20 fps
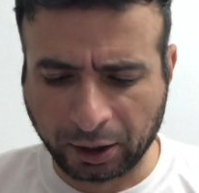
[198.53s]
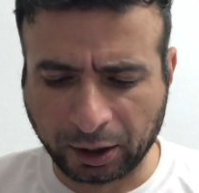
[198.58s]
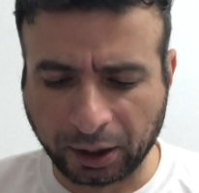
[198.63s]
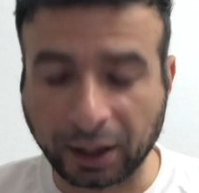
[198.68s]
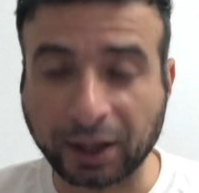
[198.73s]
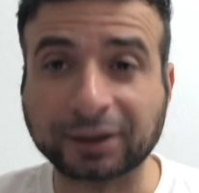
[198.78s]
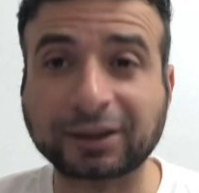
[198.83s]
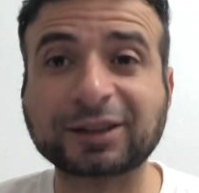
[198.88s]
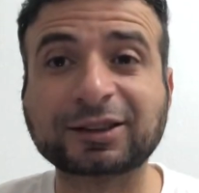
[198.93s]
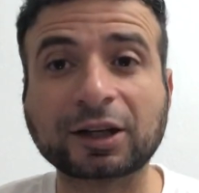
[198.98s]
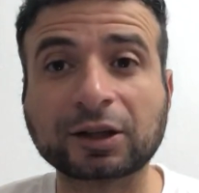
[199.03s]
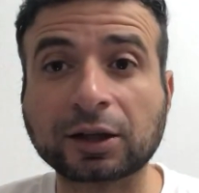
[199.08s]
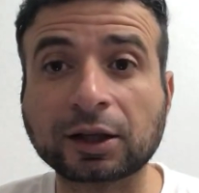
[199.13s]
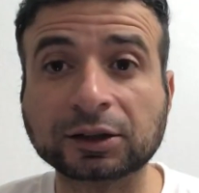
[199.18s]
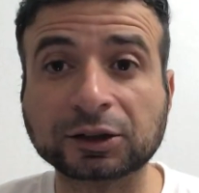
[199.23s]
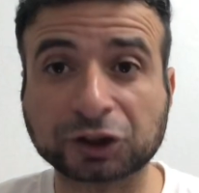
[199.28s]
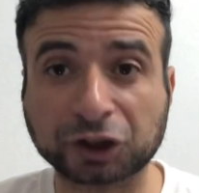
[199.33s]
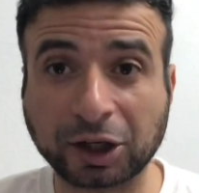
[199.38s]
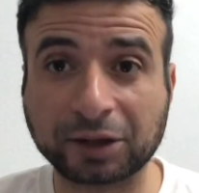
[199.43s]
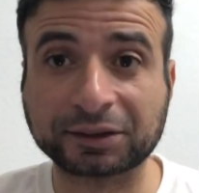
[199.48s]
آه، ده
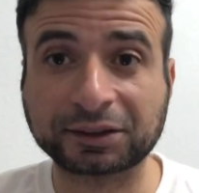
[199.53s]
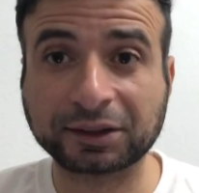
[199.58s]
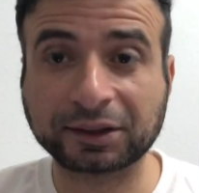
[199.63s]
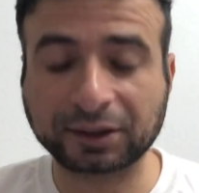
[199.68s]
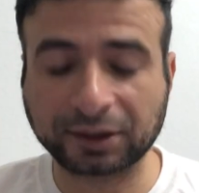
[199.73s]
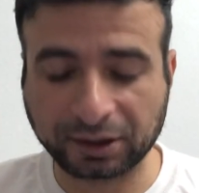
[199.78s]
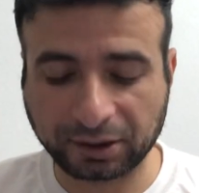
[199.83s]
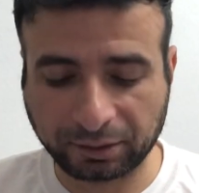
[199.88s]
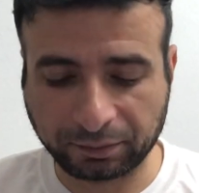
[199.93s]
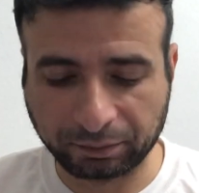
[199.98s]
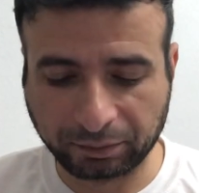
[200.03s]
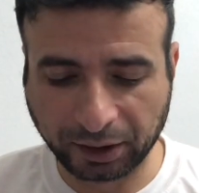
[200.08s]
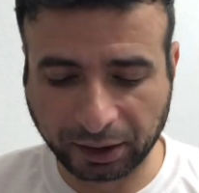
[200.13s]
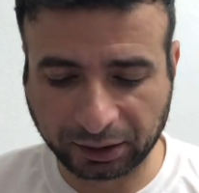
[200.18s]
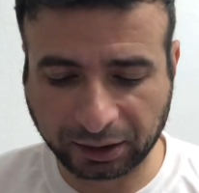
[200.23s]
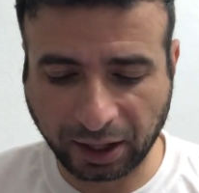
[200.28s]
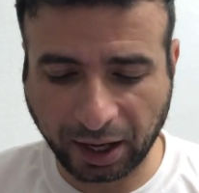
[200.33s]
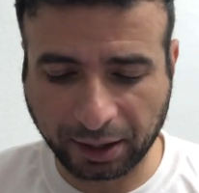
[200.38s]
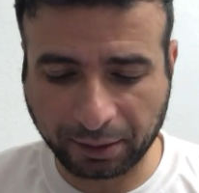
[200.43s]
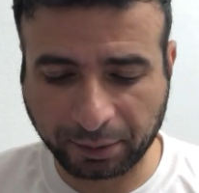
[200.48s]
طيران تشارتر
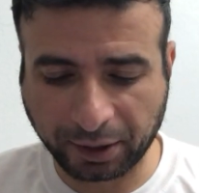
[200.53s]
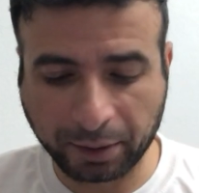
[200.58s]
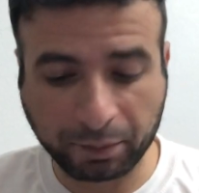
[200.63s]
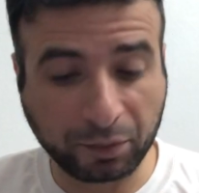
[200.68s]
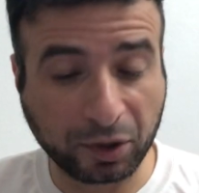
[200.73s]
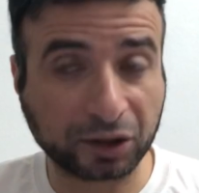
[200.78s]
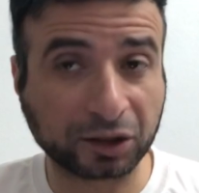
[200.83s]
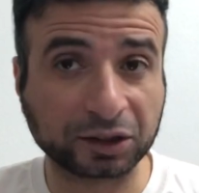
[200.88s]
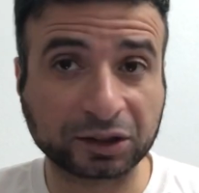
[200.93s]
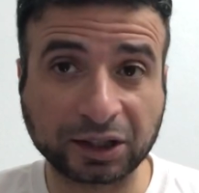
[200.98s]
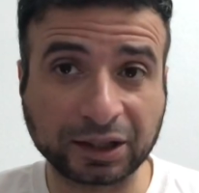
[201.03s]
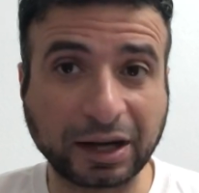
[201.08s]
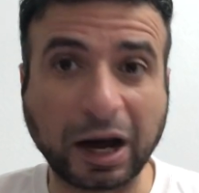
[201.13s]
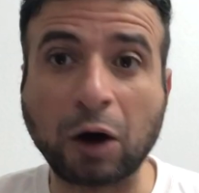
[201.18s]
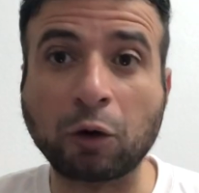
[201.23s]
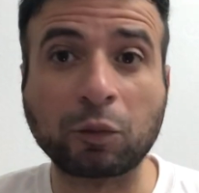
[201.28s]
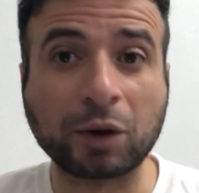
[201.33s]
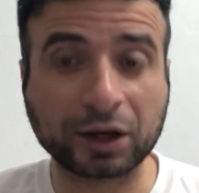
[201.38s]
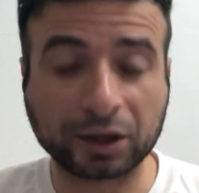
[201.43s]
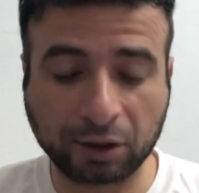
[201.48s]
بيطلع يمكن مرتين
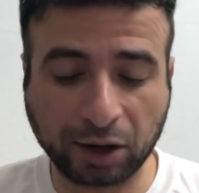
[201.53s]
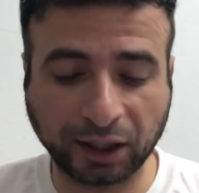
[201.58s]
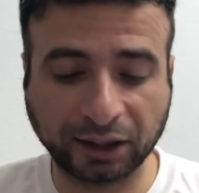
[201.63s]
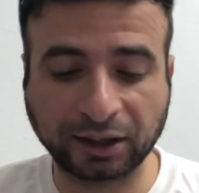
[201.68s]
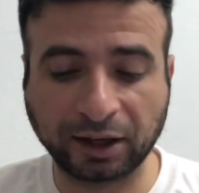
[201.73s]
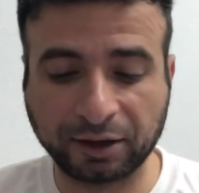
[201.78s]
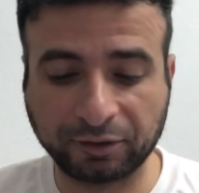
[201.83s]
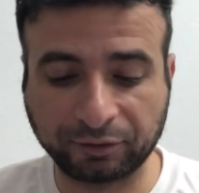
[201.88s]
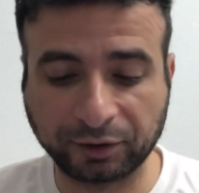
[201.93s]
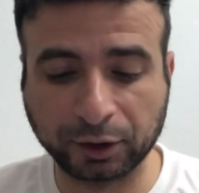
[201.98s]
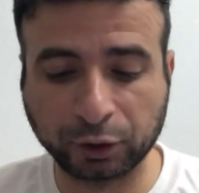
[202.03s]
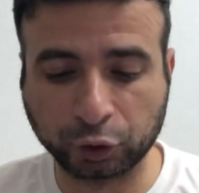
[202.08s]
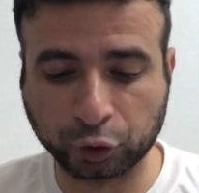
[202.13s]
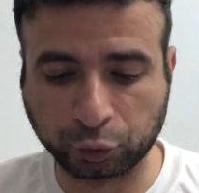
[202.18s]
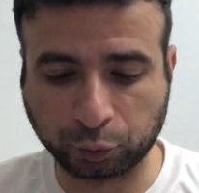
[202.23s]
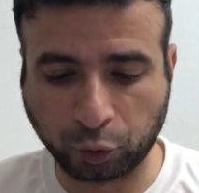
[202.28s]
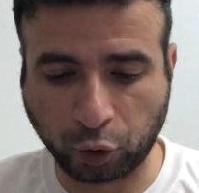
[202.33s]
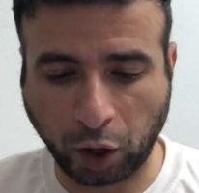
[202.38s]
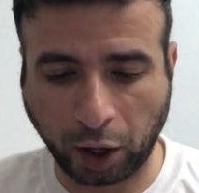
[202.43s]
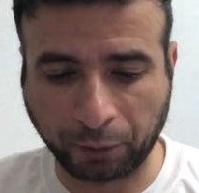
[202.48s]
أو مرة واحدة في
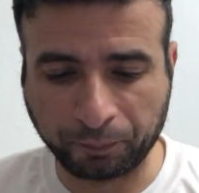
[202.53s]
الأسبوع